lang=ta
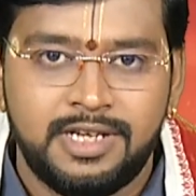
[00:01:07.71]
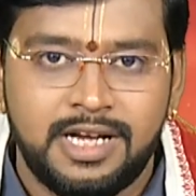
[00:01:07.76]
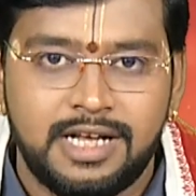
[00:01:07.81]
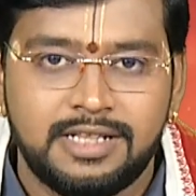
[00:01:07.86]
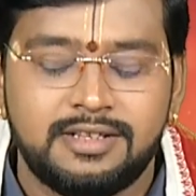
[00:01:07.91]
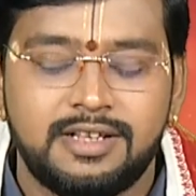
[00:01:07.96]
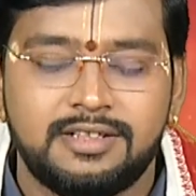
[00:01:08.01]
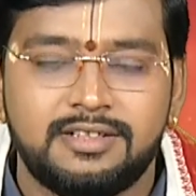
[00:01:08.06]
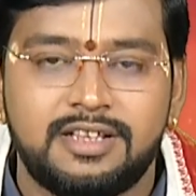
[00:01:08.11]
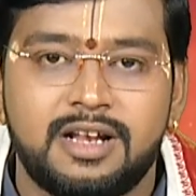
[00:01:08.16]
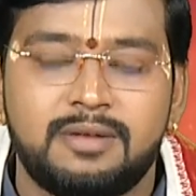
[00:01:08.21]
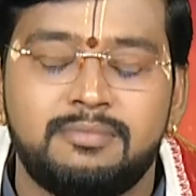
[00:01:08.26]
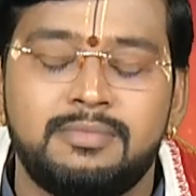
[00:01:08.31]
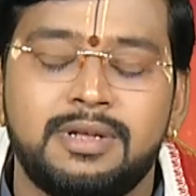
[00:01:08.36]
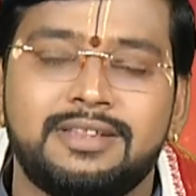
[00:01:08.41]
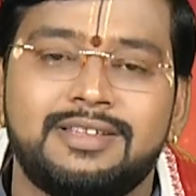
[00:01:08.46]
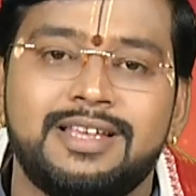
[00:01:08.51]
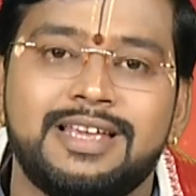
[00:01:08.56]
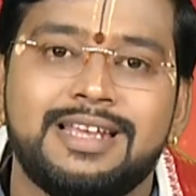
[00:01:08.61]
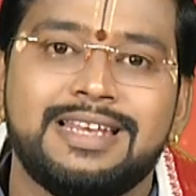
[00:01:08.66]
அந்த
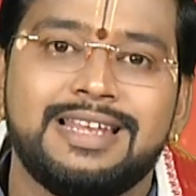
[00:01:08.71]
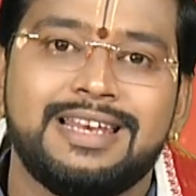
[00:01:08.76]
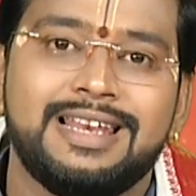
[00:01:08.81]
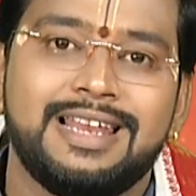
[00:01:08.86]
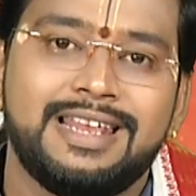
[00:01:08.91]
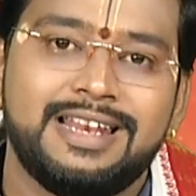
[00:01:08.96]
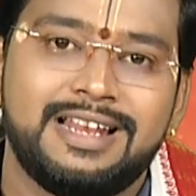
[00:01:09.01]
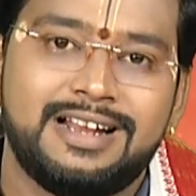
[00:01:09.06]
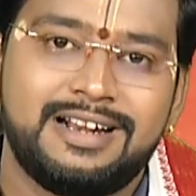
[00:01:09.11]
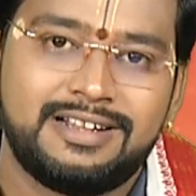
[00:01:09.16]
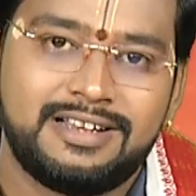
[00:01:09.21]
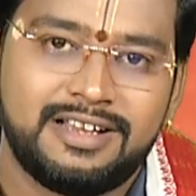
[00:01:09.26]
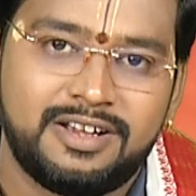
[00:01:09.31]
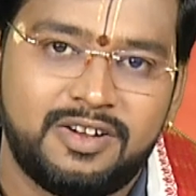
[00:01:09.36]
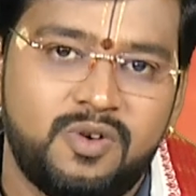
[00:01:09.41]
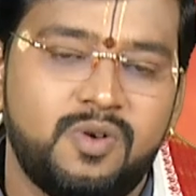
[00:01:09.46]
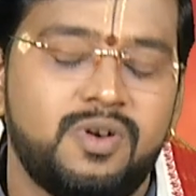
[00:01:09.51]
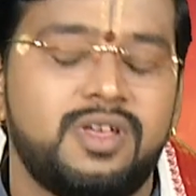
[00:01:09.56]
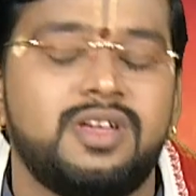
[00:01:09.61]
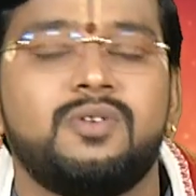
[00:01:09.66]
தர்மத்தை
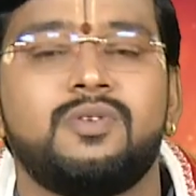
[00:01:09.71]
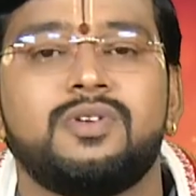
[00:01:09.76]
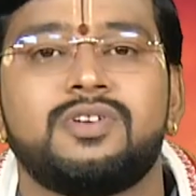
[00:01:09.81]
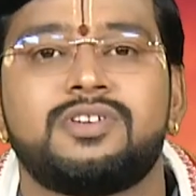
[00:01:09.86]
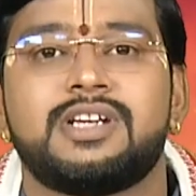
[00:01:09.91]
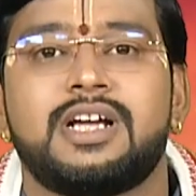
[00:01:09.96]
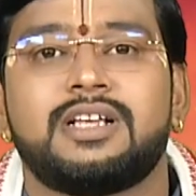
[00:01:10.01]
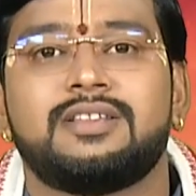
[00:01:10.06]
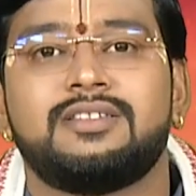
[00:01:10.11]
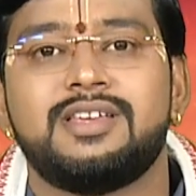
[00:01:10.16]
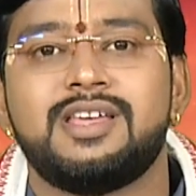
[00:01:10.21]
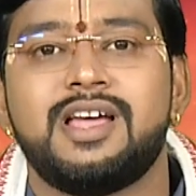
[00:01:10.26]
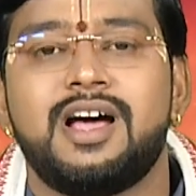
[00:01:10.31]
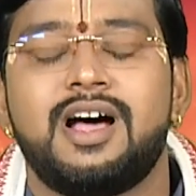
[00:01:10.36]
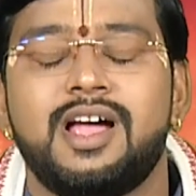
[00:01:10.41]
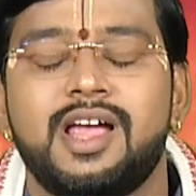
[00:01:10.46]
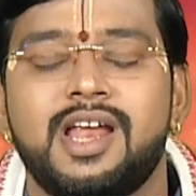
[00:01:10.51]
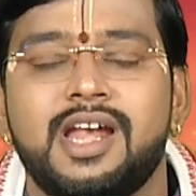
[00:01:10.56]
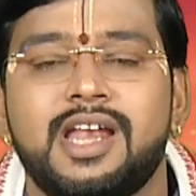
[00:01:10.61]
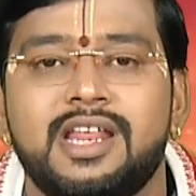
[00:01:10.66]
நிலைநாட்டக்கூடிய ஒரு
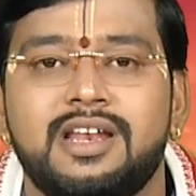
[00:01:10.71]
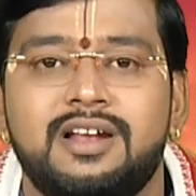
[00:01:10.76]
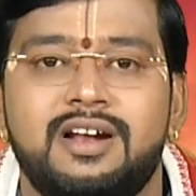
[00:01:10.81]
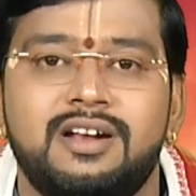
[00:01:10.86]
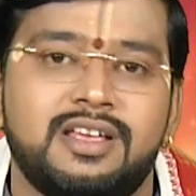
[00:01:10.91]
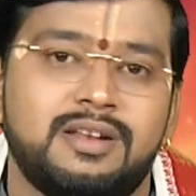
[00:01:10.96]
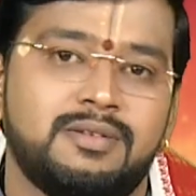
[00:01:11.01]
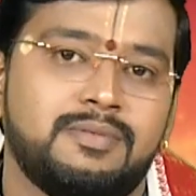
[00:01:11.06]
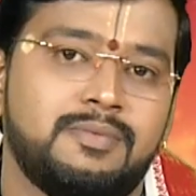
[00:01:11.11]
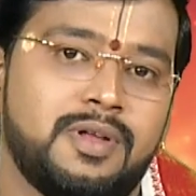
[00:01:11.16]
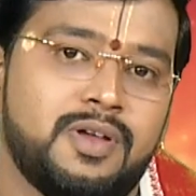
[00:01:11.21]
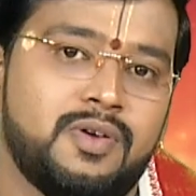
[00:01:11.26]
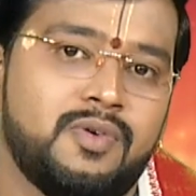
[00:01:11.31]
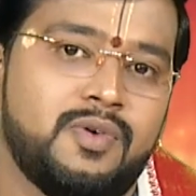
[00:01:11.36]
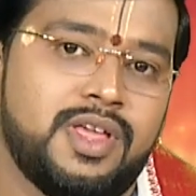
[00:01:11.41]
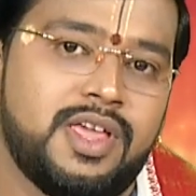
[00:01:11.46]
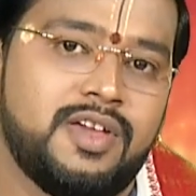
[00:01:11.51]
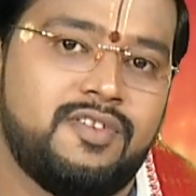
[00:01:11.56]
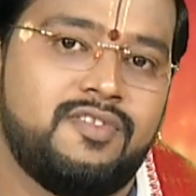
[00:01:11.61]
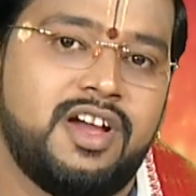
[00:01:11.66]
சக்தியாக இன்றைய நாள்
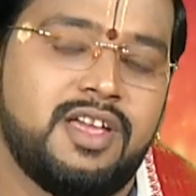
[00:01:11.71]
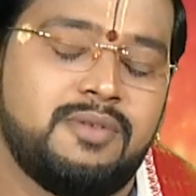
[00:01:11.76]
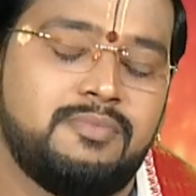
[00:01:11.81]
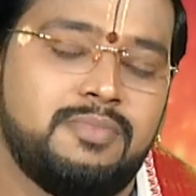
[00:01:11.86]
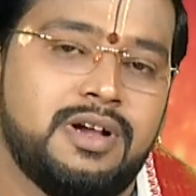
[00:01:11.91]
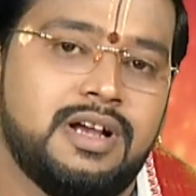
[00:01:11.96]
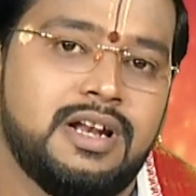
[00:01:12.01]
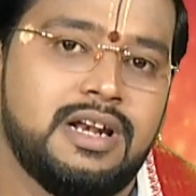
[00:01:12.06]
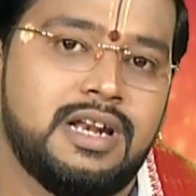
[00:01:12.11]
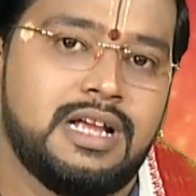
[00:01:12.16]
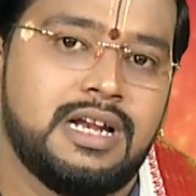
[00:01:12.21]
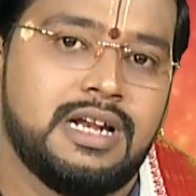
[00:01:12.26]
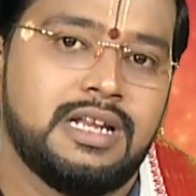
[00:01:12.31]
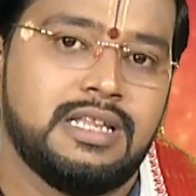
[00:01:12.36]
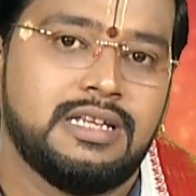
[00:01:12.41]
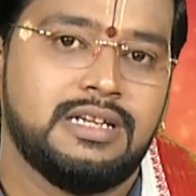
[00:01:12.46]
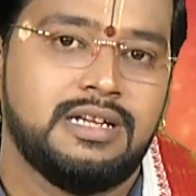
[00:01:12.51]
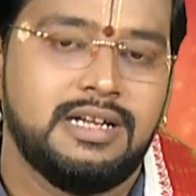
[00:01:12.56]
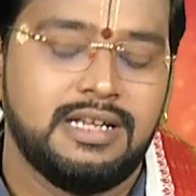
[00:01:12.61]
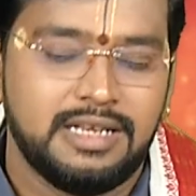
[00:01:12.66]
ஏற்படக்கூடிய வாய்ப்புகள்
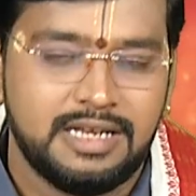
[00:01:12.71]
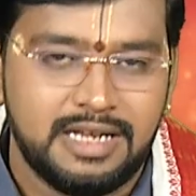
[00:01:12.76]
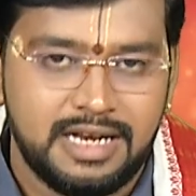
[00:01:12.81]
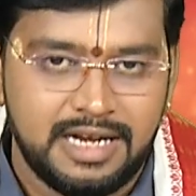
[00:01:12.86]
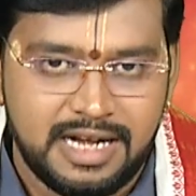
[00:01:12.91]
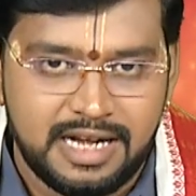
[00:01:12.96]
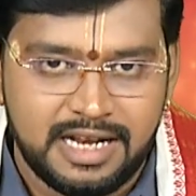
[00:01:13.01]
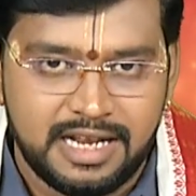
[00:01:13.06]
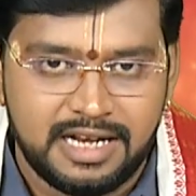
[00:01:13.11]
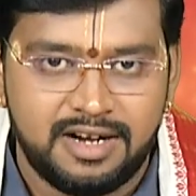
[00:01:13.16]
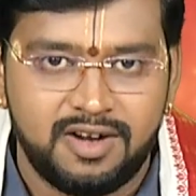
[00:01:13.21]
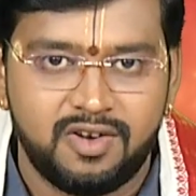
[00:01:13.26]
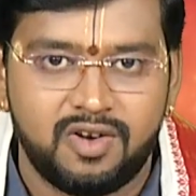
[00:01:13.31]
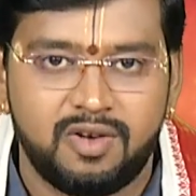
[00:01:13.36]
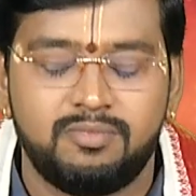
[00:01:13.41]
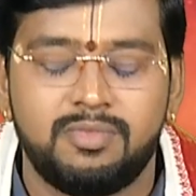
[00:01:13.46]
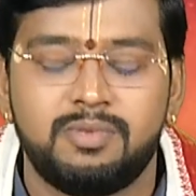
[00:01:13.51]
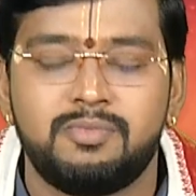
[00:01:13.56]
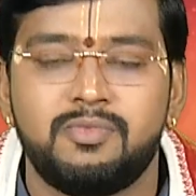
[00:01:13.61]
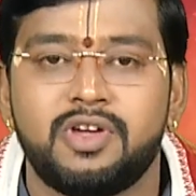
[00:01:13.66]
இருக்கிறது அதனால் இன்றைய நாள்
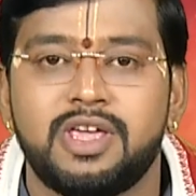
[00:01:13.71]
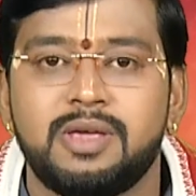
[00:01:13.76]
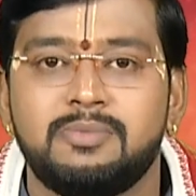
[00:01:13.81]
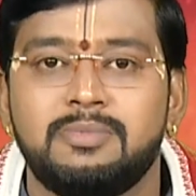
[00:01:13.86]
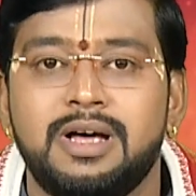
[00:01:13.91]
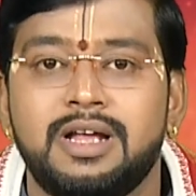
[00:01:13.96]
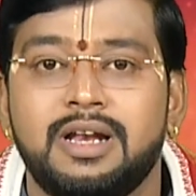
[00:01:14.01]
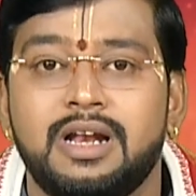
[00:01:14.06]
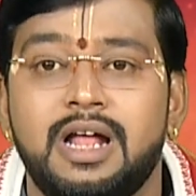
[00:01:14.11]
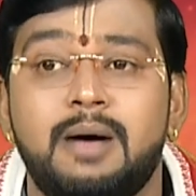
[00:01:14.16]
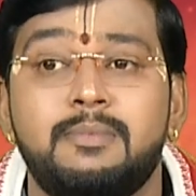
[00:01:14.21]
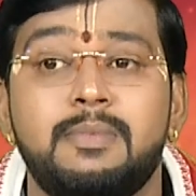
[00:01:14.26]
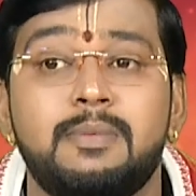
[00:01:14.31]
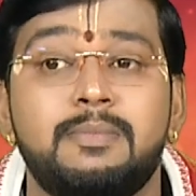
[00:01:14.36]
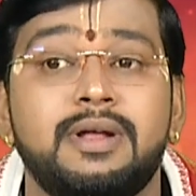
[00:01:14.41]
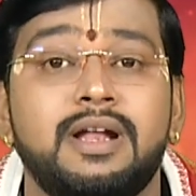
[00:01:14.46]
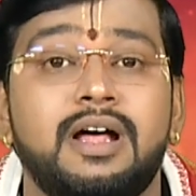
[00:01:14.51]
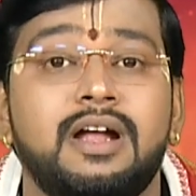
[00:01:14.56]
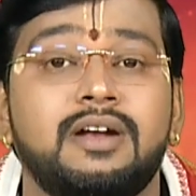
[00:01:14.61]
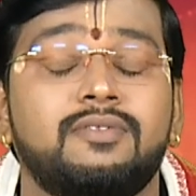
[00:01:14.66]
ரொம்ப முக்கியமாக
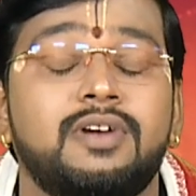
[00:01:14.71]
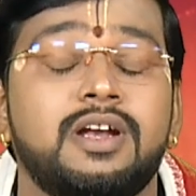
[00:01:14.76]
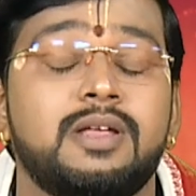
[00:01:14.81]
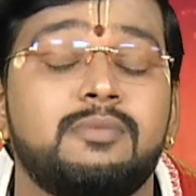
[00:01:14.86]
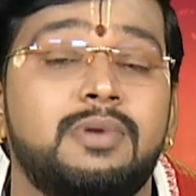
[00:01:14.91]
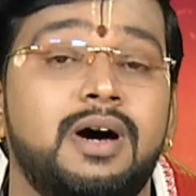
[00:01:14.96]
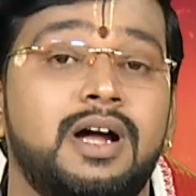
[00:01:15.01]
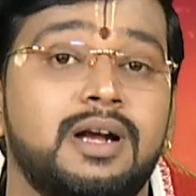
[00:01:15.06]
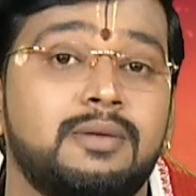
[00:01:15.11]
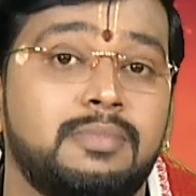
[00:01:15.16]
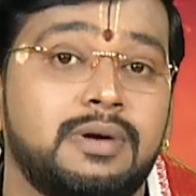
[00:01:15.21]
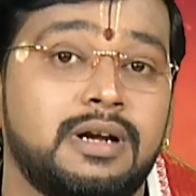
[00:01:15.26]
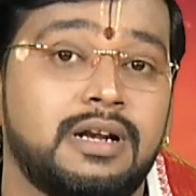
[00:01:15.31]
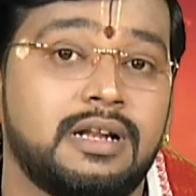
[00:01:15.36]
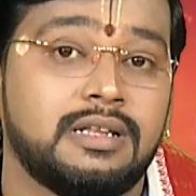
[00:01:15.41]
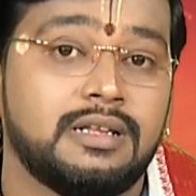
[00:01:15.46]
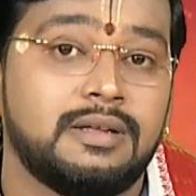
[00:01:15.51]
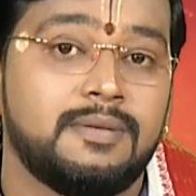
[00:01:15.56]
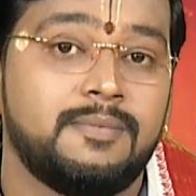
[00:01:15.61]
ராமபிரான் வழிபாடு பண்ணுறது